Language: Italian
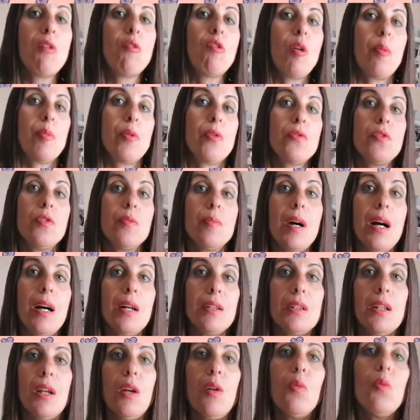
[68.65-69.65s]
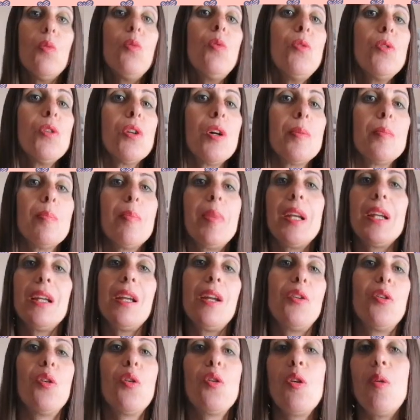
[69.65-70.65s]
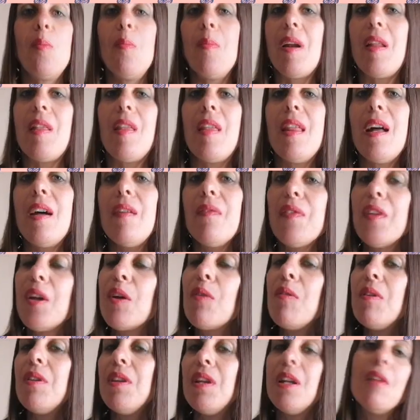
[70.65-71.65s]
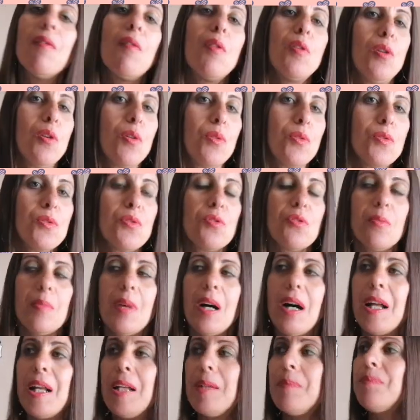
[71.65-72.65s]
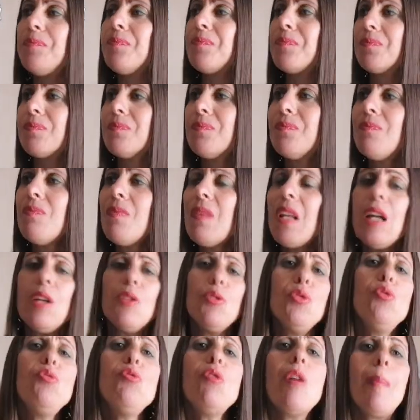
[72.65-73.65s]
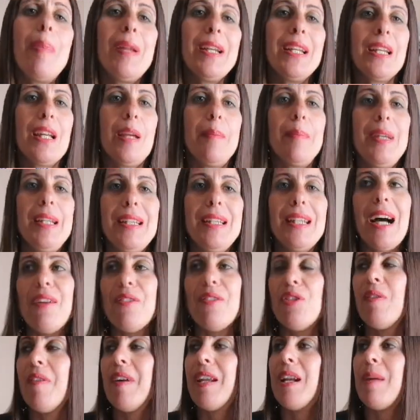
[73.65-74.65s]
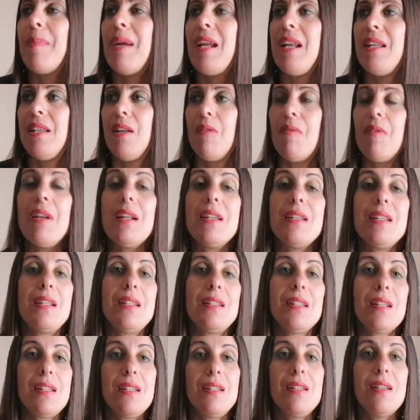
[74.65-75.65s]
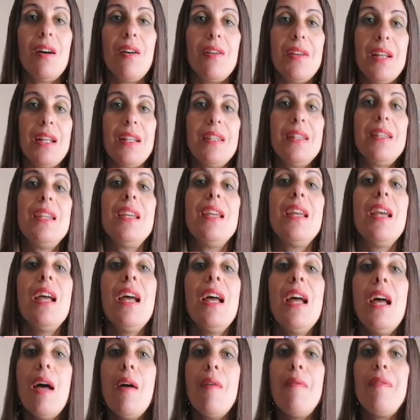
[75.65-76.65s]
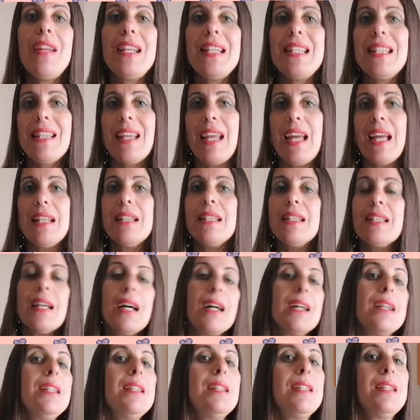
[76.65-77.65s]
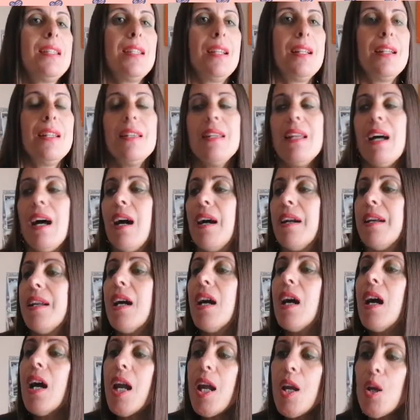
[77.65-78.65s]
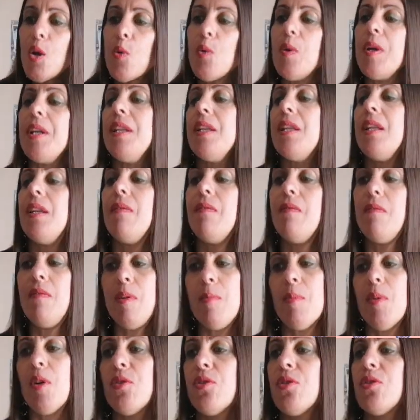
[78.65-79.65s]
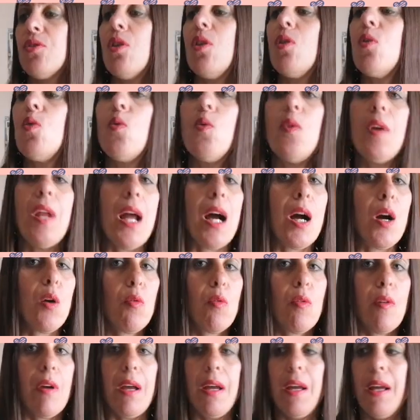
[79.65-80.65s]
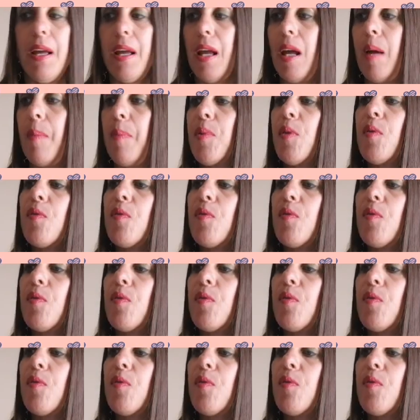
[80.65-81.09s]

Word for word: acque profumate. Uno, perché ne ho comprate tante e quindi le voglio consumare. Due, perché mi danno veramente quella sensazione di freschezza istantanea e quindi vi mostro alcune acque eh,